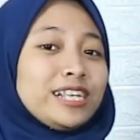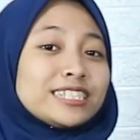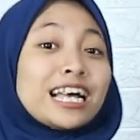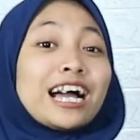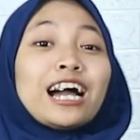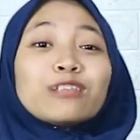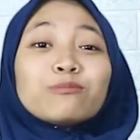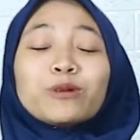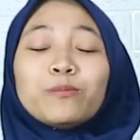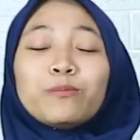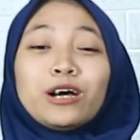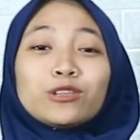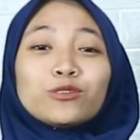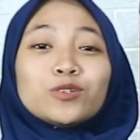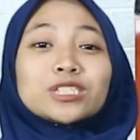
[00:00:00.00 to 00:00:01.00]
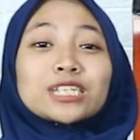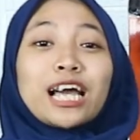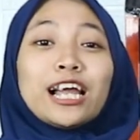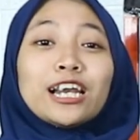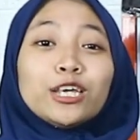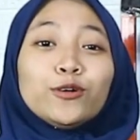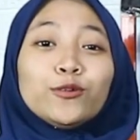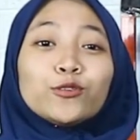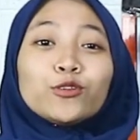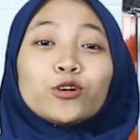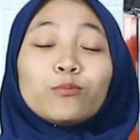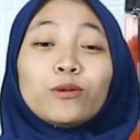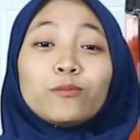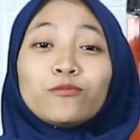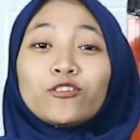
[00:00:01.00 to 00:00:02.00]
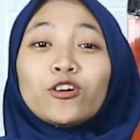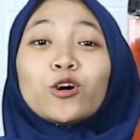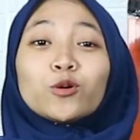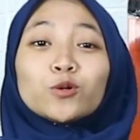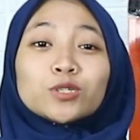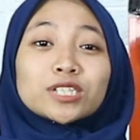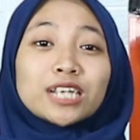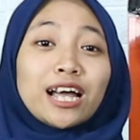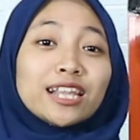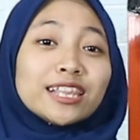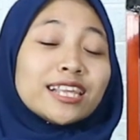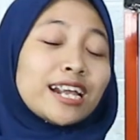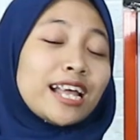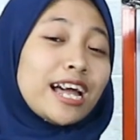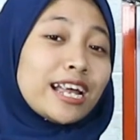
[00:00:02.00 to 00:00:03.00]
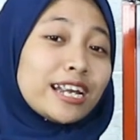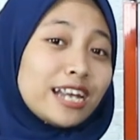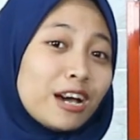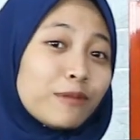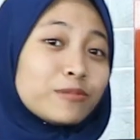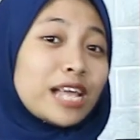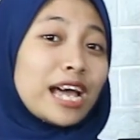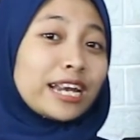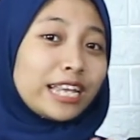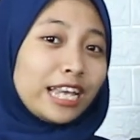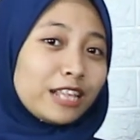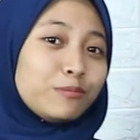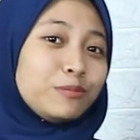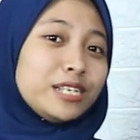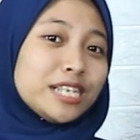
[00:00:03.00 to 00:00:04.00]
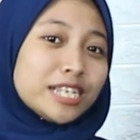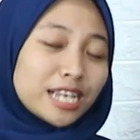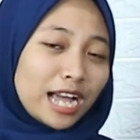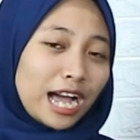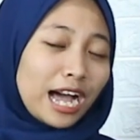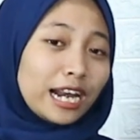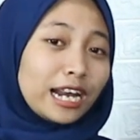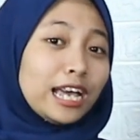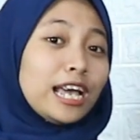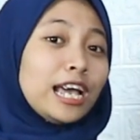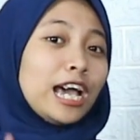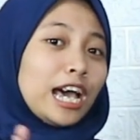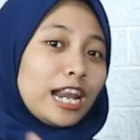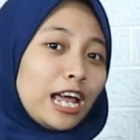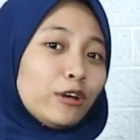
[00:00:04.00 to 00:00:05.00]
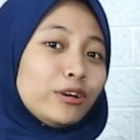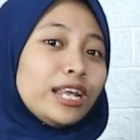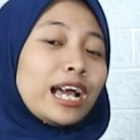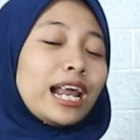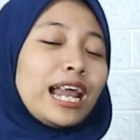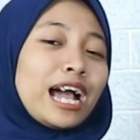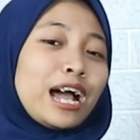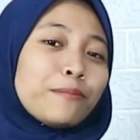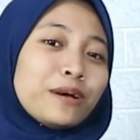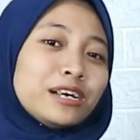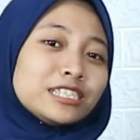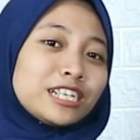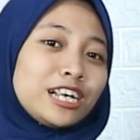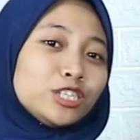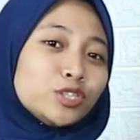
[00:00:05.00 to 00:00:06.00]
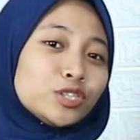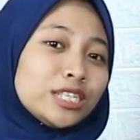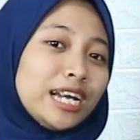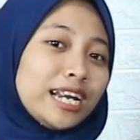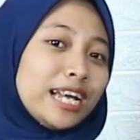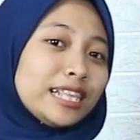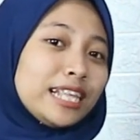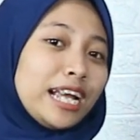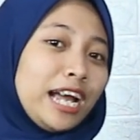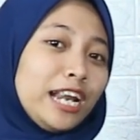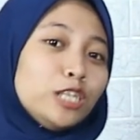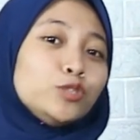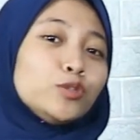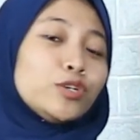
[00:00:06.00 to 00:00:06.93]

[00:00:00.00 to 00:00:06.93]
ini sangat membantu sekali untuk memfokuskan terhadap target bidikan. Lalu di kelengkapan selanjutnya nanti kalian